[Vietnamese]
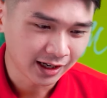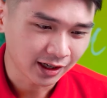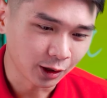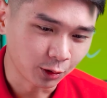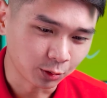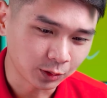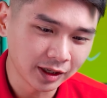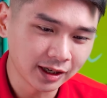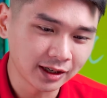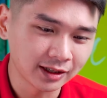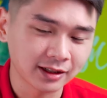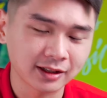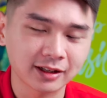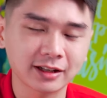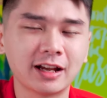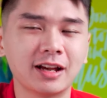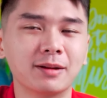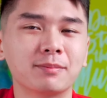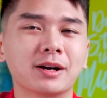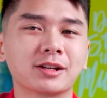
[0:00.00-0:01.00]
đầu tiên
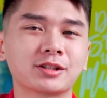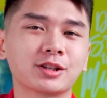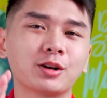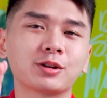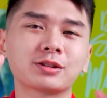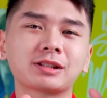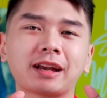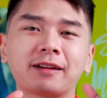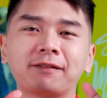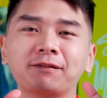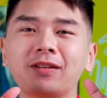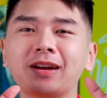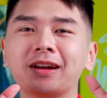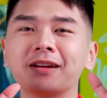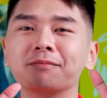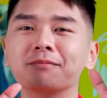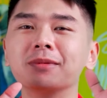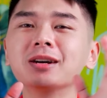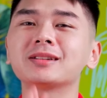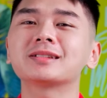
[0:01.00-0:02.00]
để mà so sánh
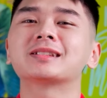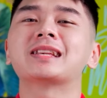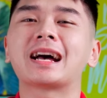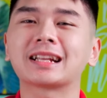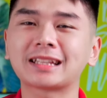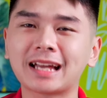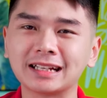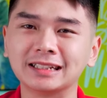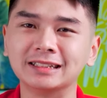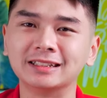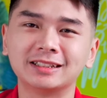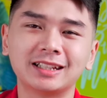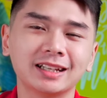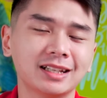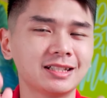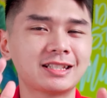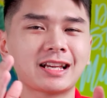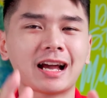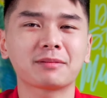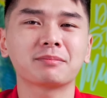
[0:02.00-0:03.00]
về mức giá thành
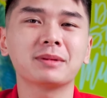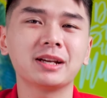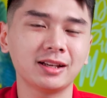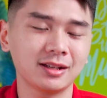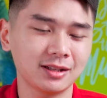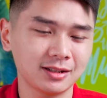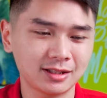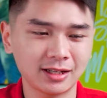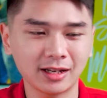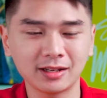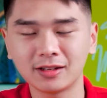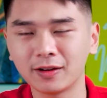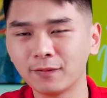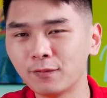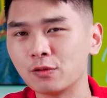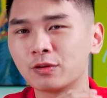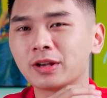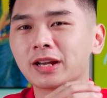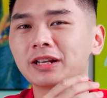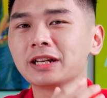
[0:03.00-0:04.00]
trên trang bị trên những
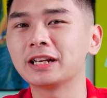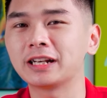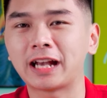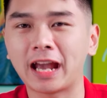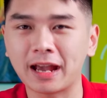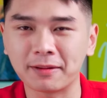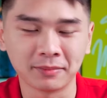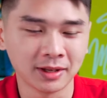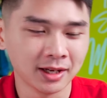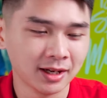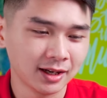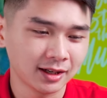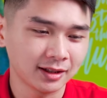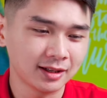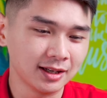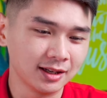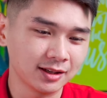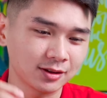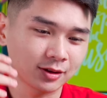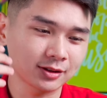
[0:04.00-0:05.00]
phụ kiện đi kèm
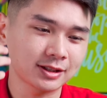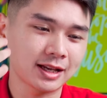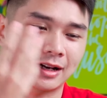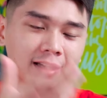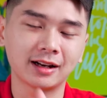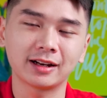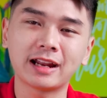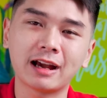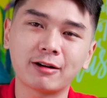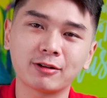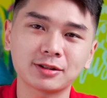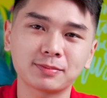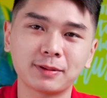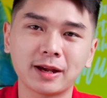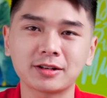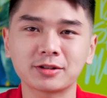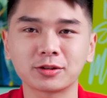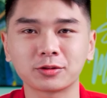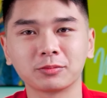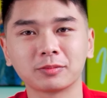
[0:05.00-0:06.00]
thì rõ ràng là Dell
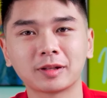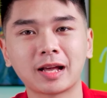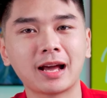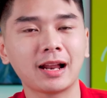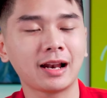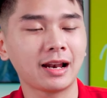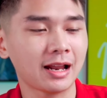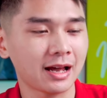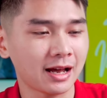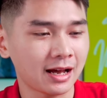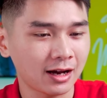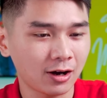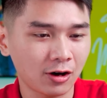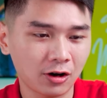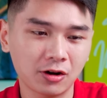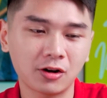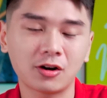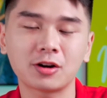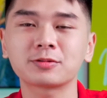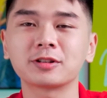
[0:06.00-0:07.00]
XPS cho chúng ta là
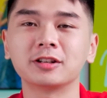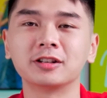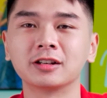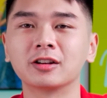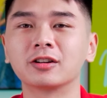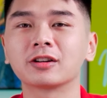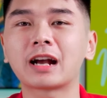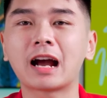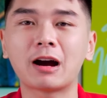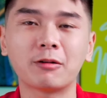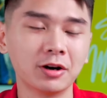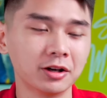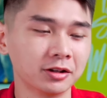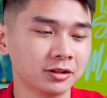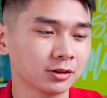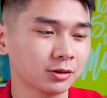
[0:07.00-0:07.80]
option nó cao hơn